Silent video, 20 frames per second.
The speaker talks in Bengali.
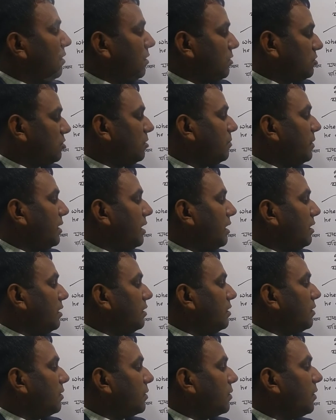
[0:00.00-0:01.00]
অথবা
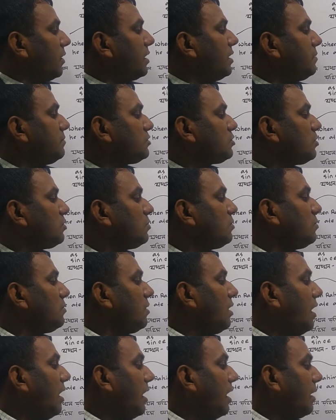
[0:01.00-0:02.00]
রহিম শুধু
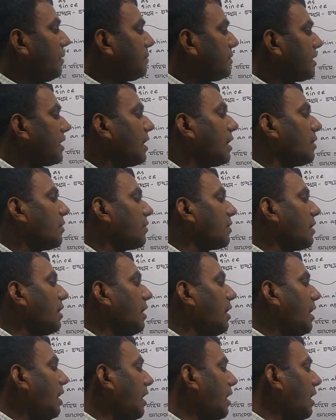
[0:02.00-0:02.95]
আম খেলো না